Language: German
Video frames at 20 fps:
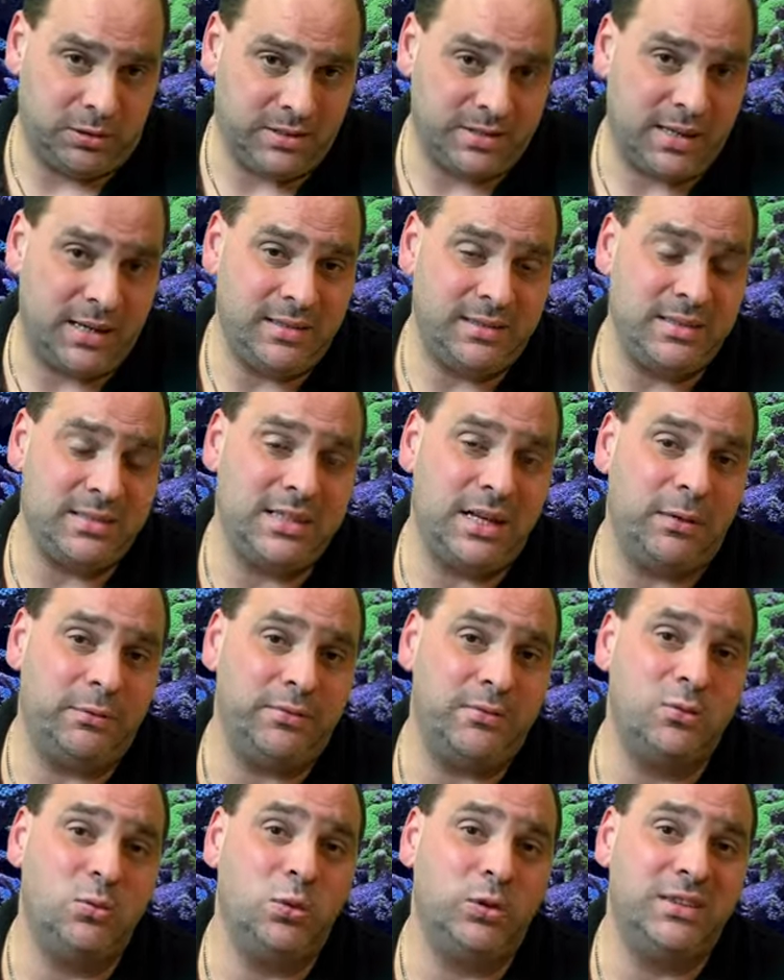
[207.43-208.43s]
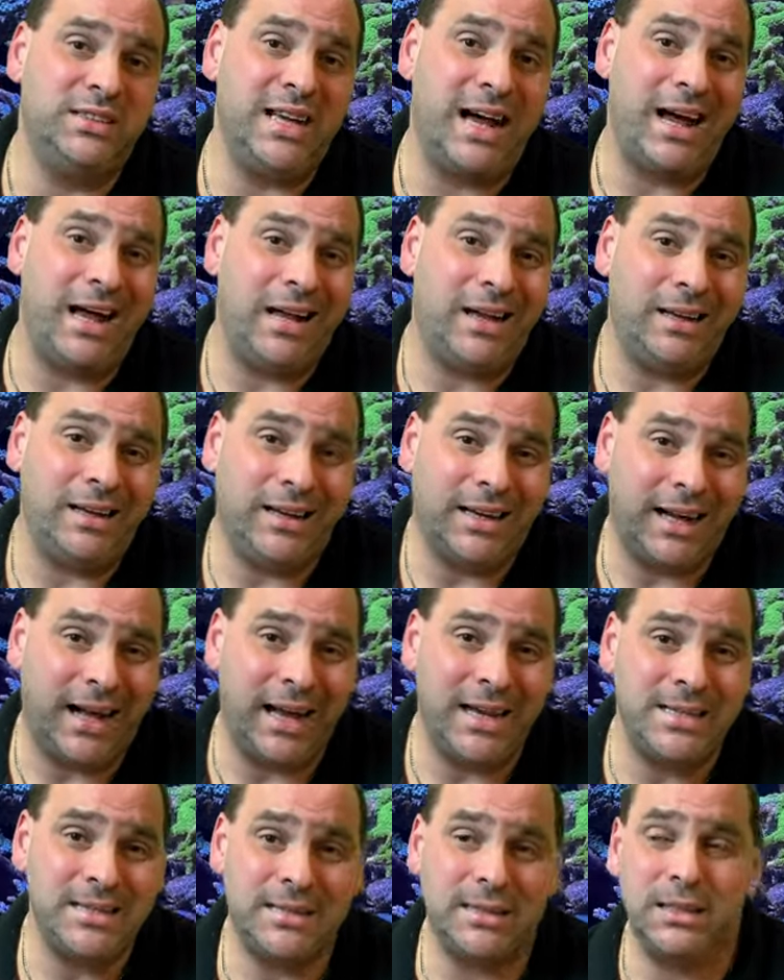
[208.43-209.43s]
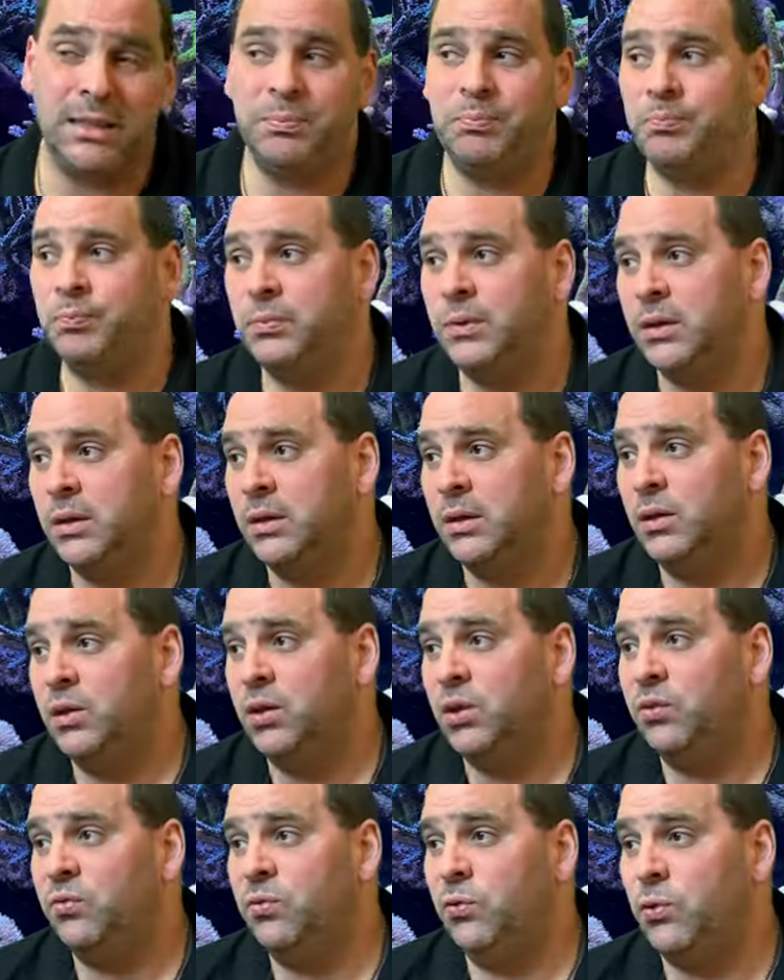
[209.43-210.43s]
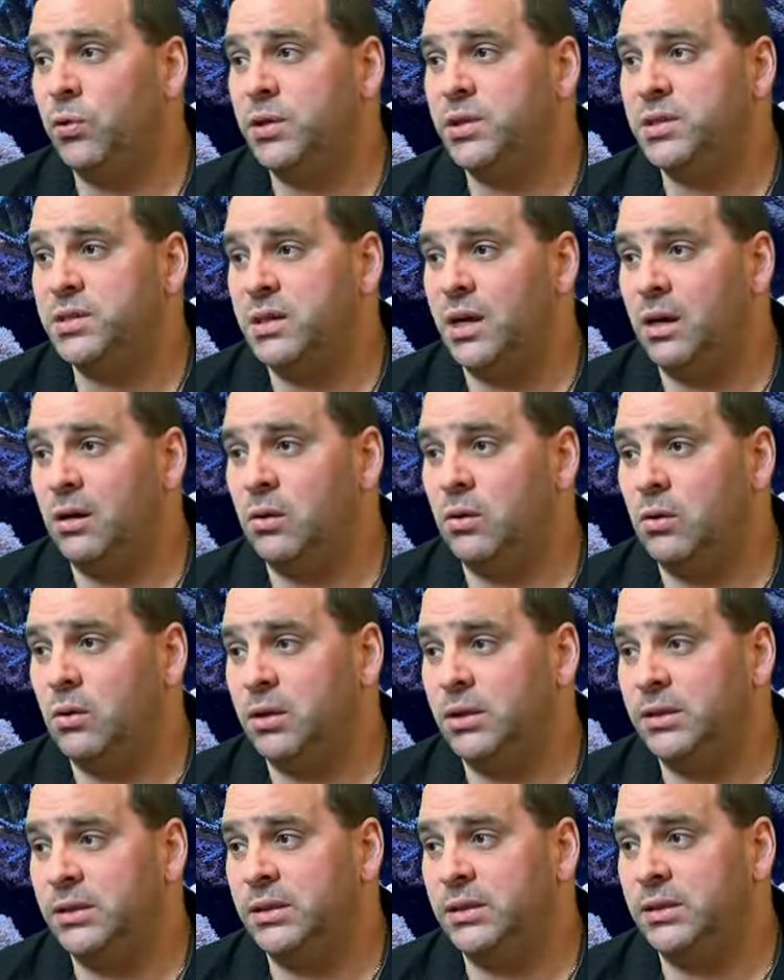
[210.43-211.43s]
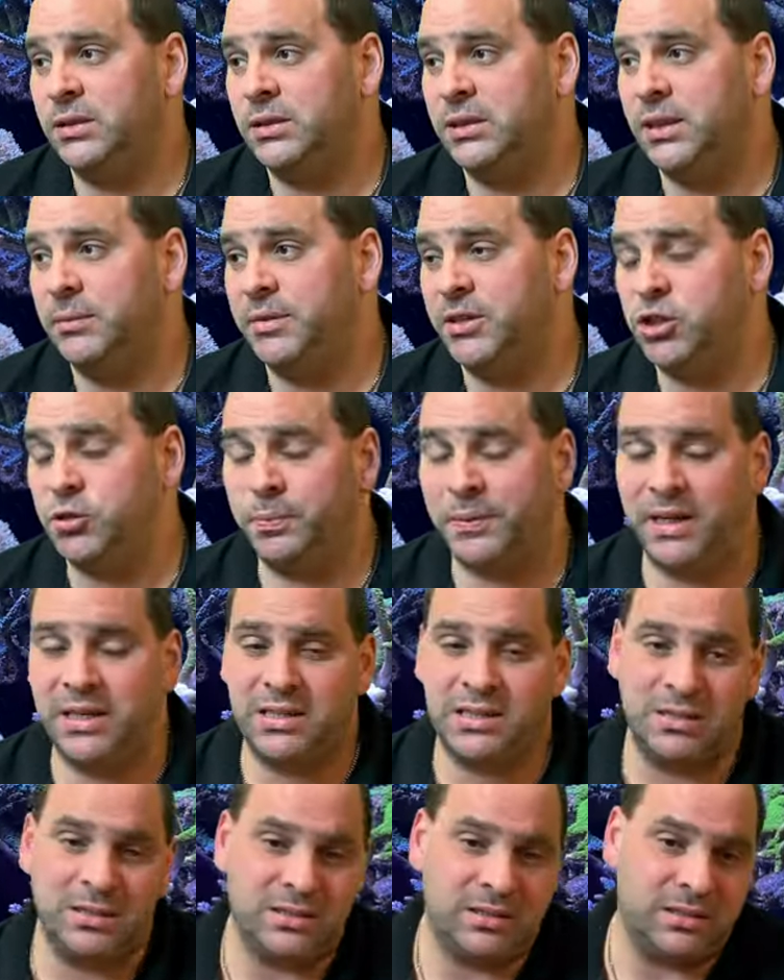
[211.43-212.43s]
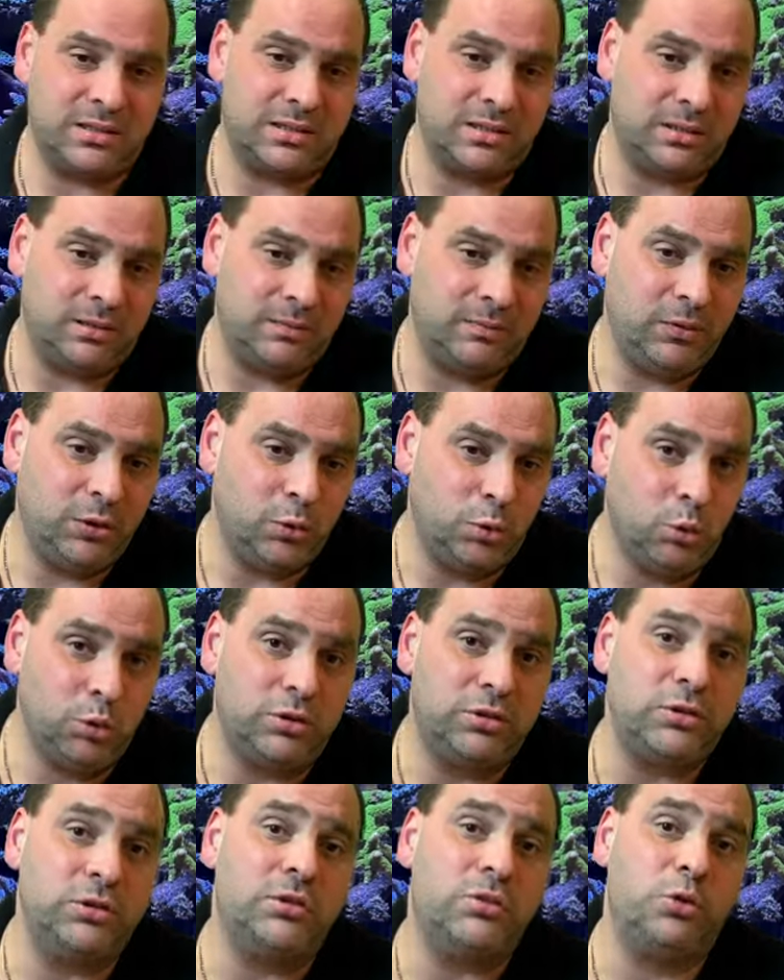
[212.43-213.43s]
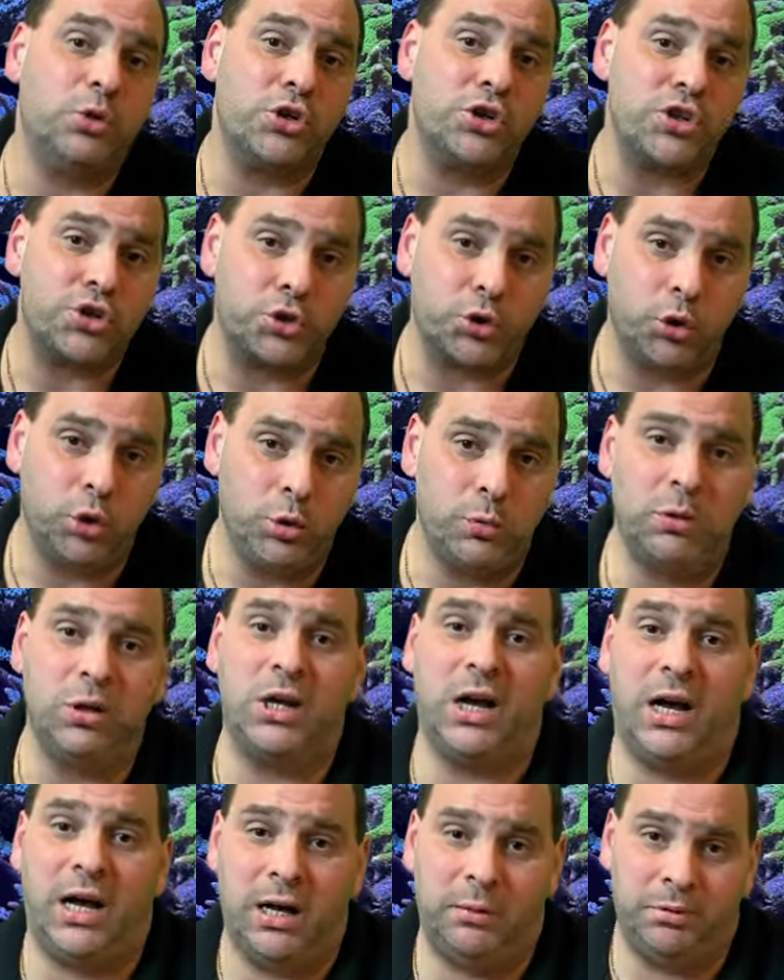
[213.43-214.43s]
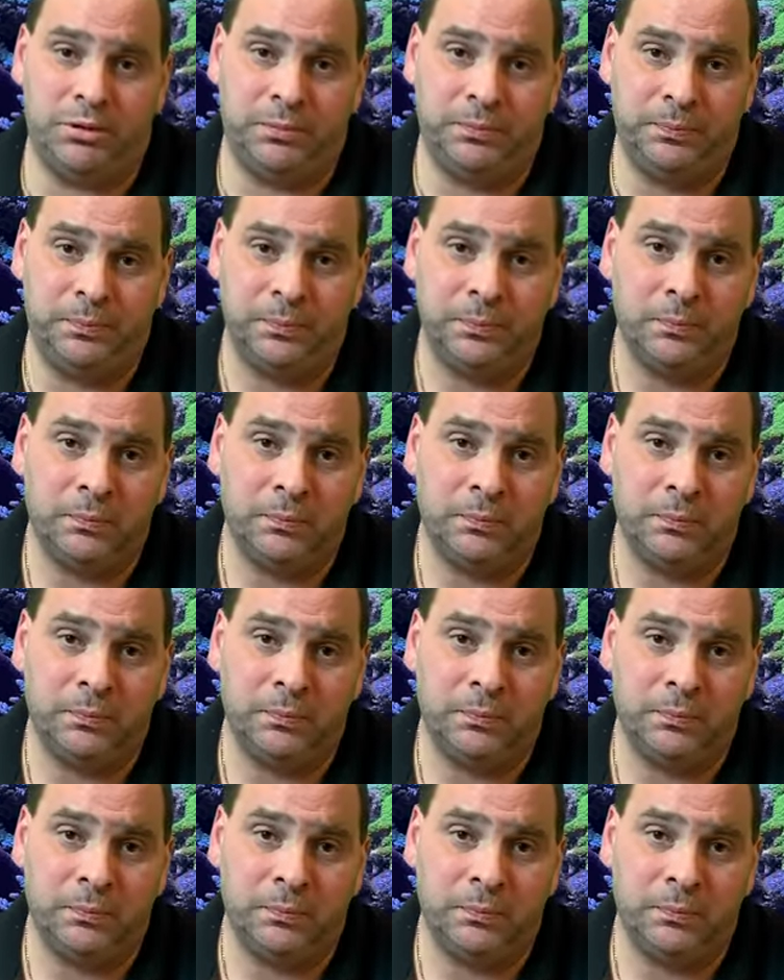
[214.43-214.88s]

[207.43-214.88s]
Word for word: Das heißt, ich darf es nur da reingeben, wo ich auch äh, dementsprechend eine gute Durchströmung habe.